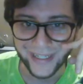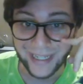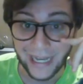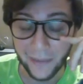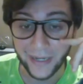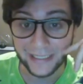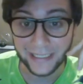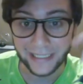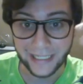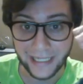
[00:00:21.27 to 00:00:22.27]
Además de
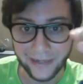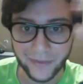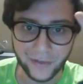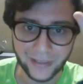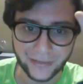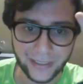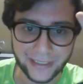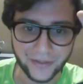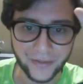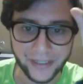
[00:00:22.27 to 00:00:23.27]
que, bueno, una
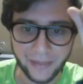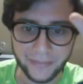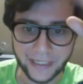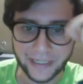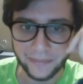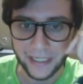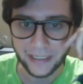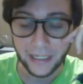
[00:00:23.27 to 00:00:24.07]
actualización rápida también